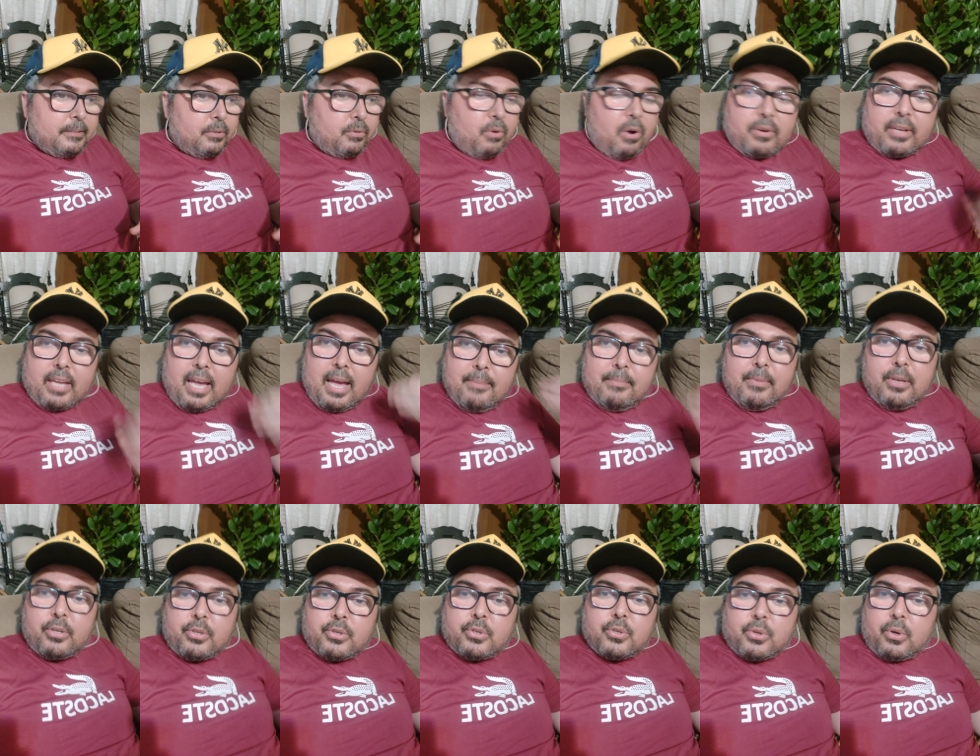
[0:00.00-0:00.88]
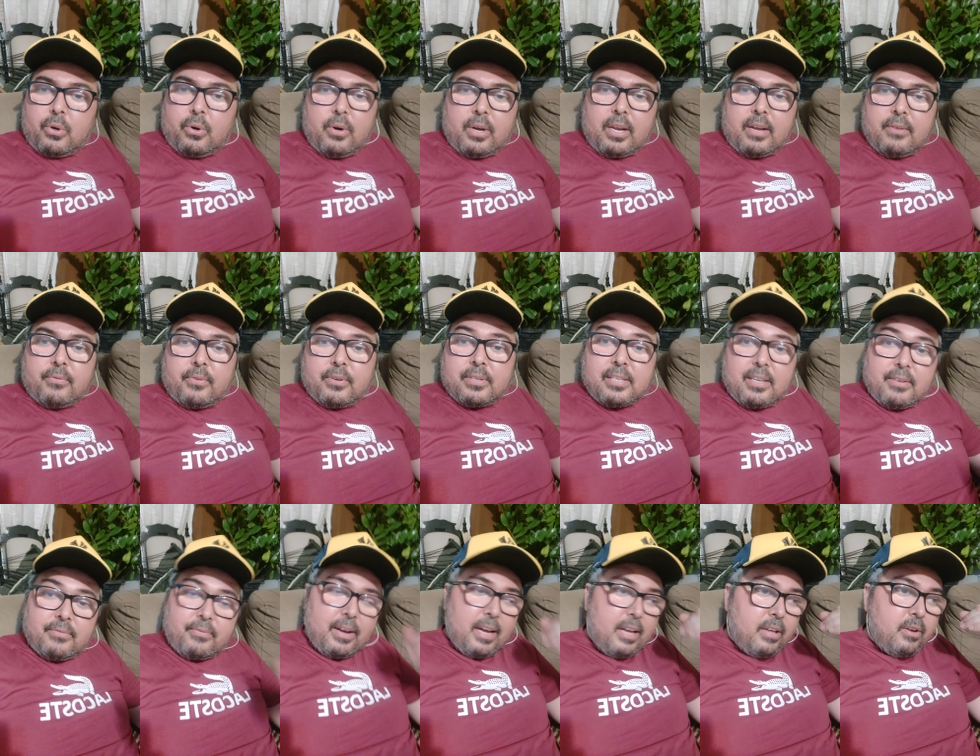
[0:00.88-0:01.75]
qualquer emissora,
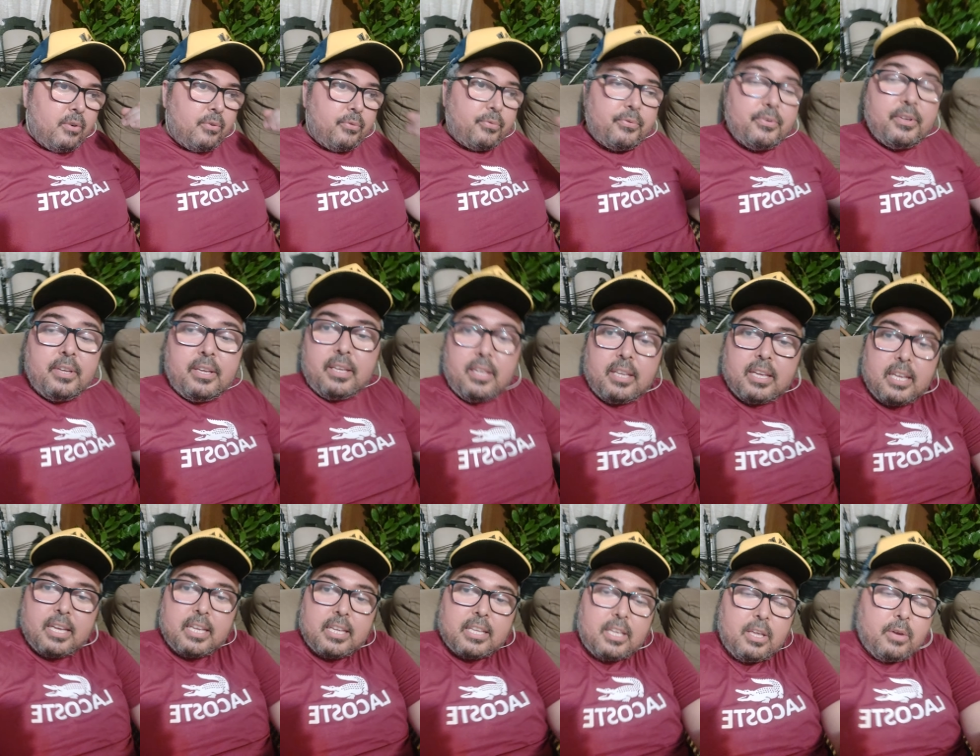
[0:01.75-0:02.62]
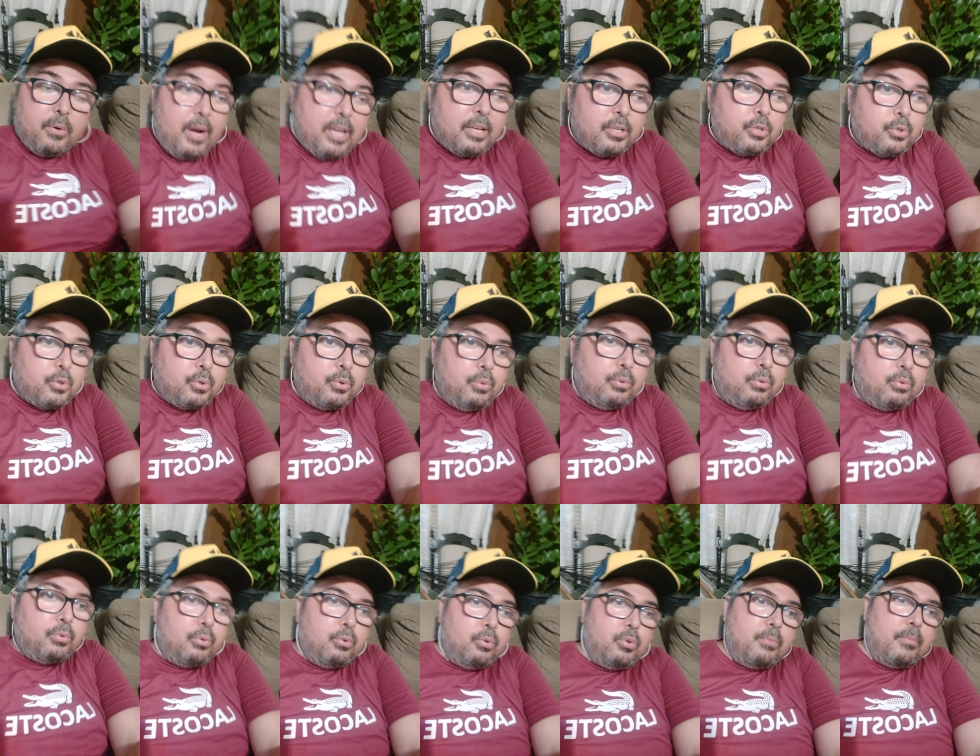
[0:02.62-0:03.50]
você vai ouvir que o
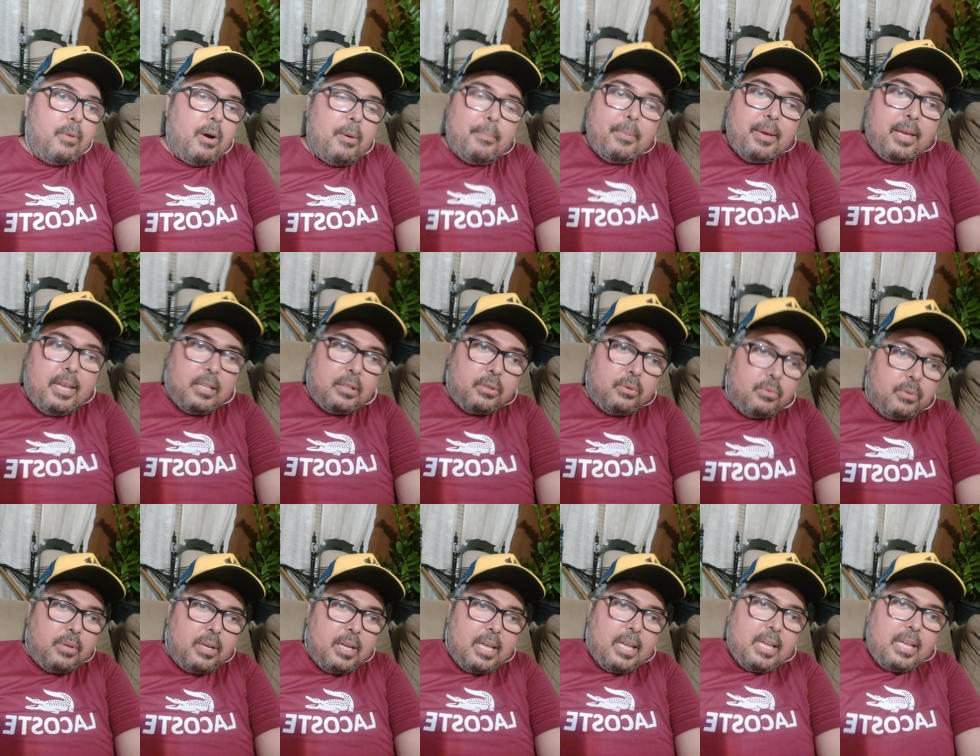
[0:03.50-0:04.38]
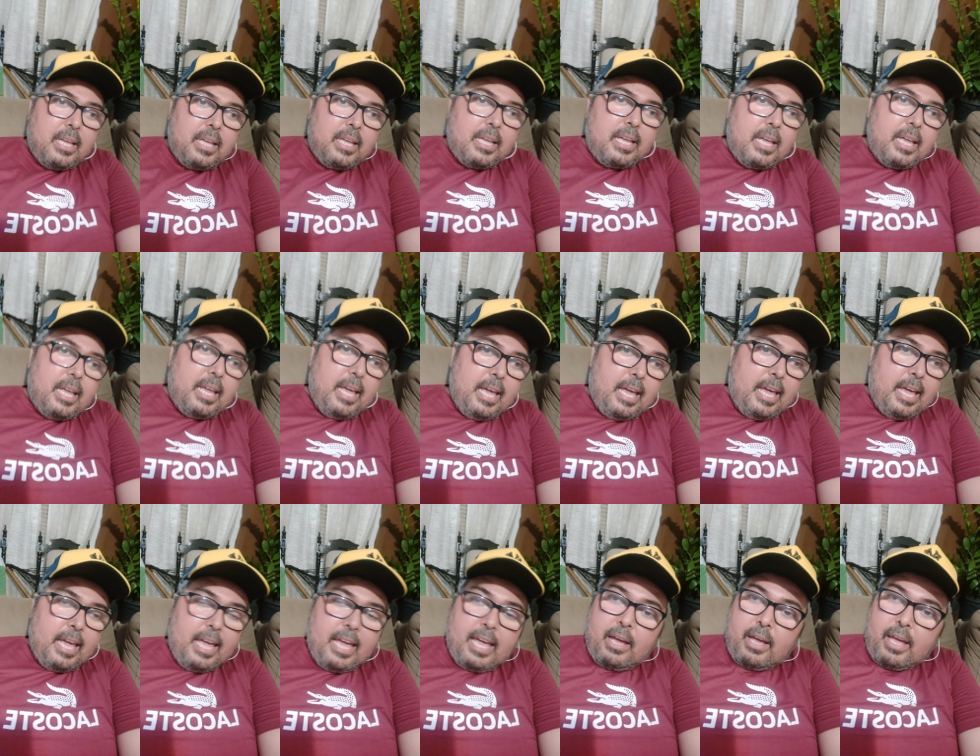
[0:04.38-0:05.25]
assunto do momento é,
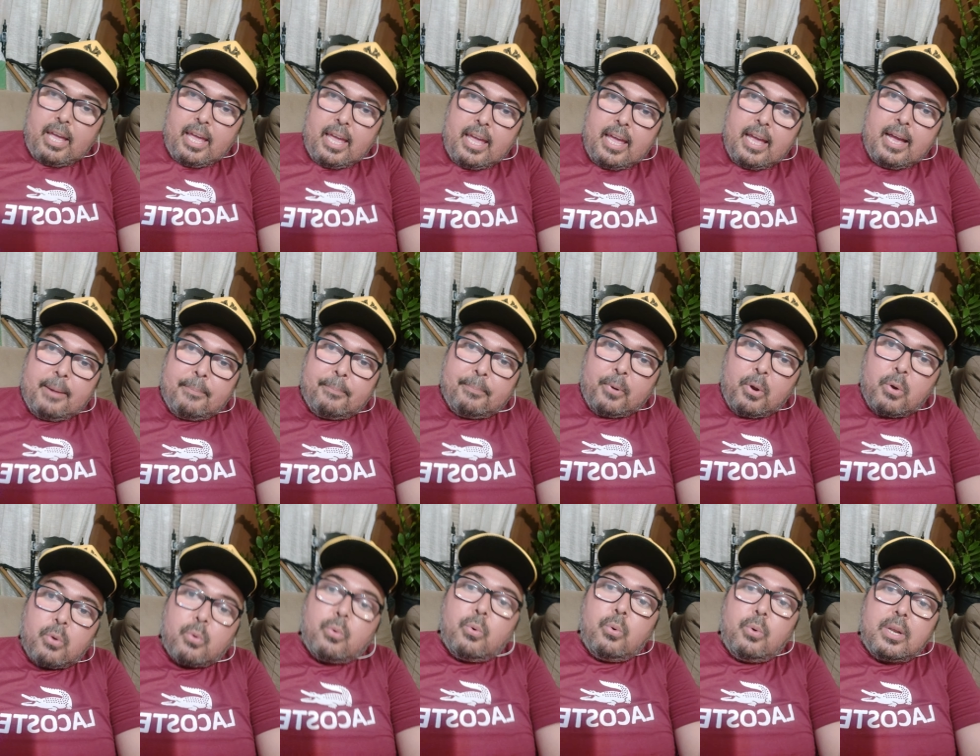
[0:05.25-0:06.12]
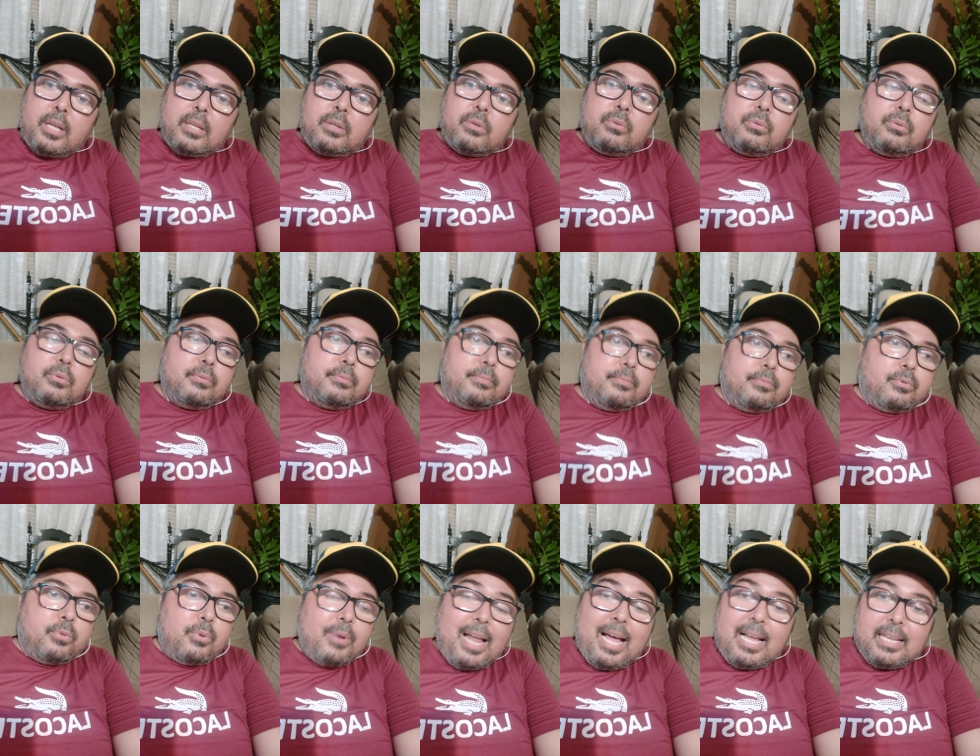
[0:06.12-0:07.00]
é, é a procura do,
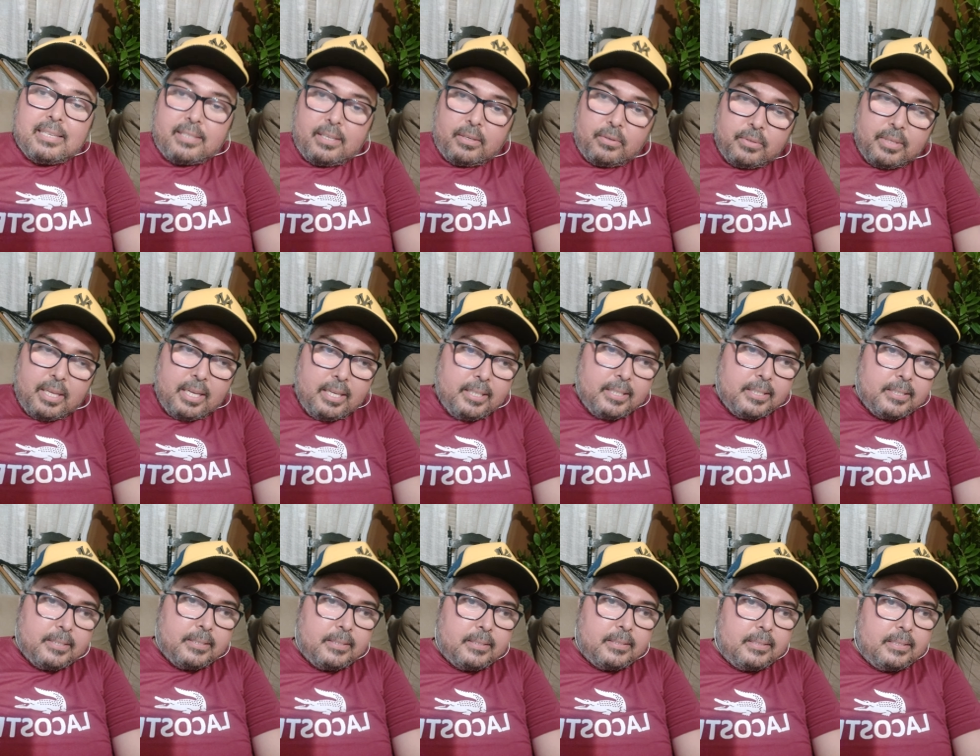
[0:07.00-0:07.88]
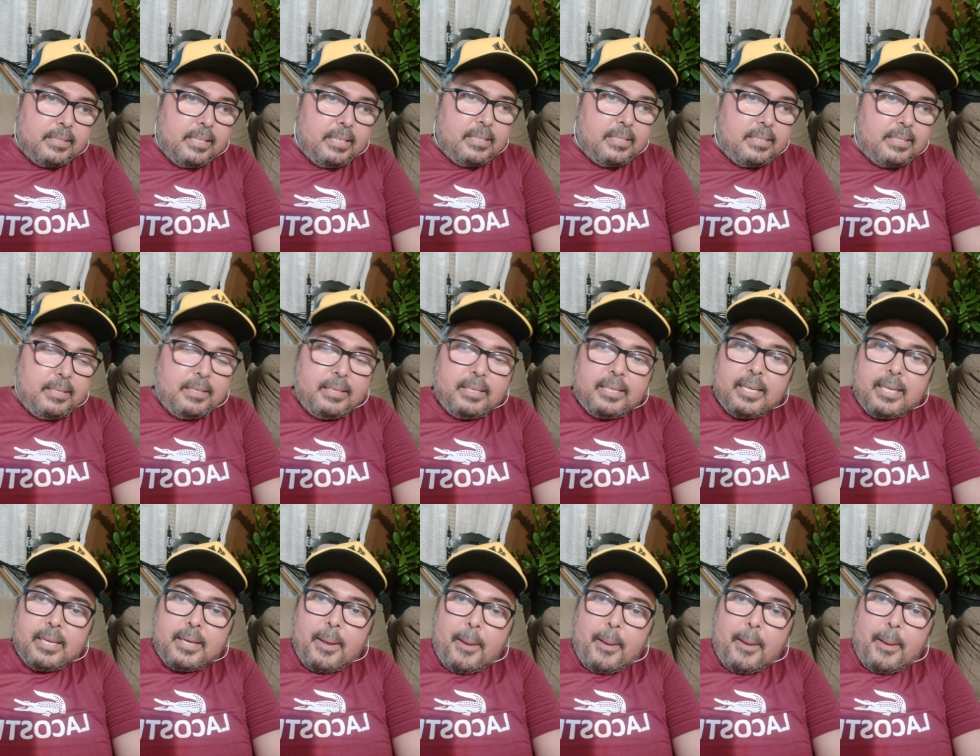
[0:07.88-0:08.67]
do Lázaro, né? Esse,